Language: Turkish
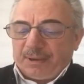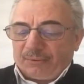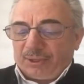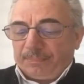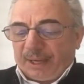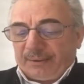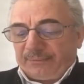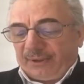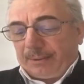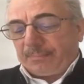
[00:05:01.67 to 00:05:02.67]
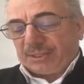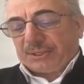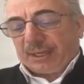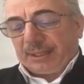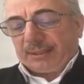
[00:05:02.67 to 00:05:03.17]
mevhibe ve
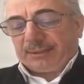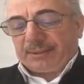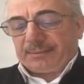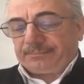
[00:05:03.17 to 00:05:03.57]
mazhariyet.